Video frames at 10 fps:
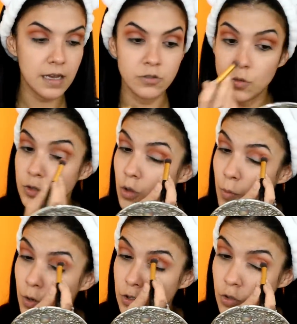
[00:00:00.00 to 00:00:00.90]
sobre todo
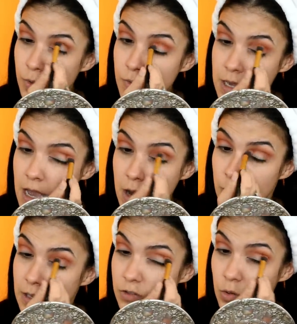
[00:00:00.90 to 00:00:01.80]
porque yo vivía en
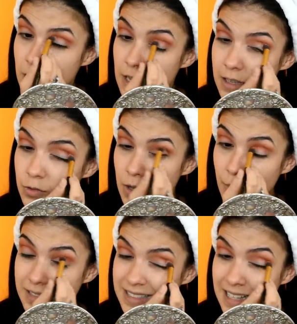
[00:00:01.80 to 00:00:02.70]
una zona de la ciudad
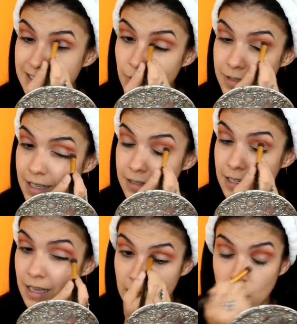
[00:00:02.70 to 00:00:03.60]
bastante,
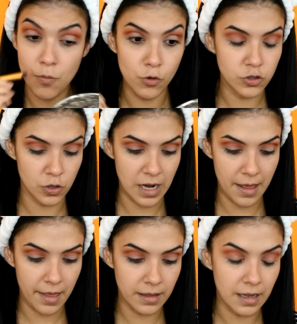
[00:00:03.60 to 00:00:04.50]
bastante
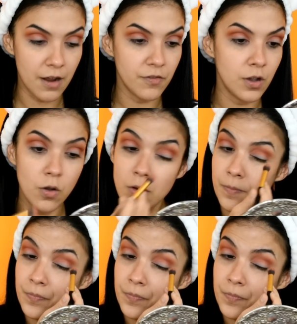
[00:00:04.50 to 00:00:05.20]
convulsionada de tráfico